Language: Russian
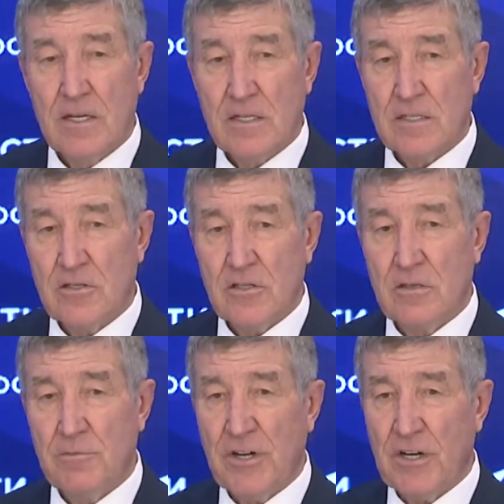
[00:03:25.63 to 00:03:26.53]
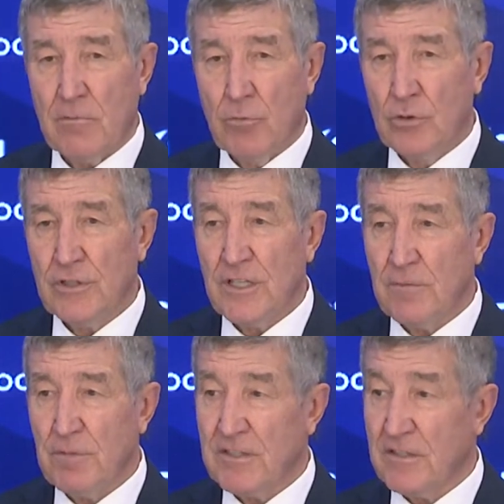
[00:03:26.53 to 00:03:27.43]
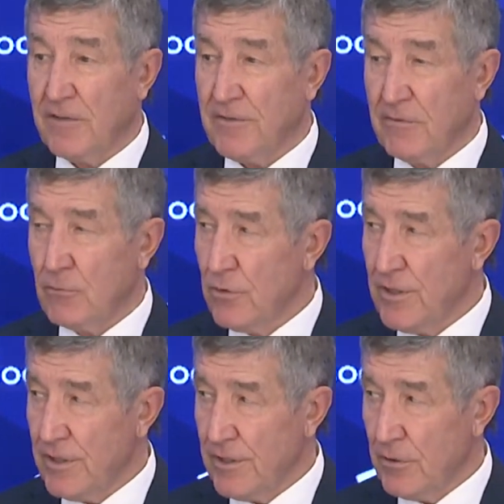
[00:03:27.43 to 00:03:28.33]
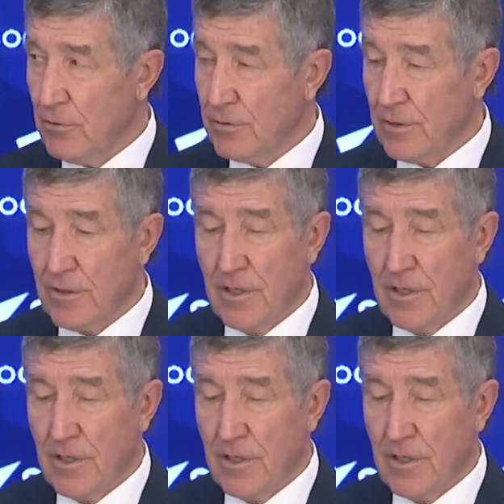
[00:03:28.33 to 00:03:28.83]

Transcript: значит, переработки и поставки в другие регионы.